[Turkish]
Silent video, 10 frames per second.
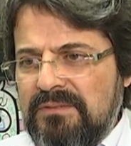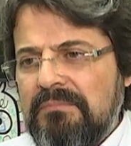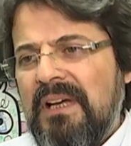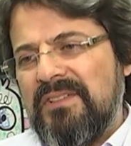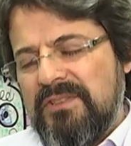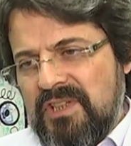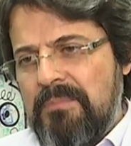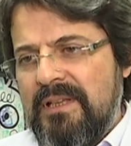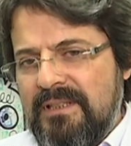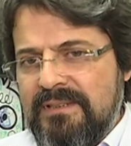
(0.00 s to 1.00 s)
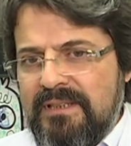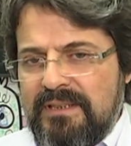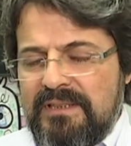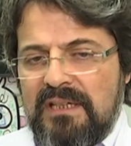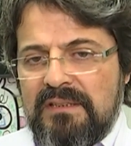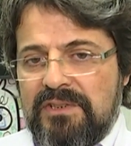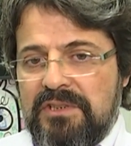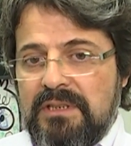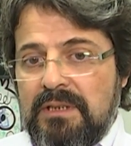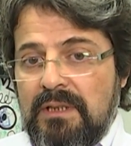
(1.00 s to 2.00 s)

başlıca belirtileri yaklaşık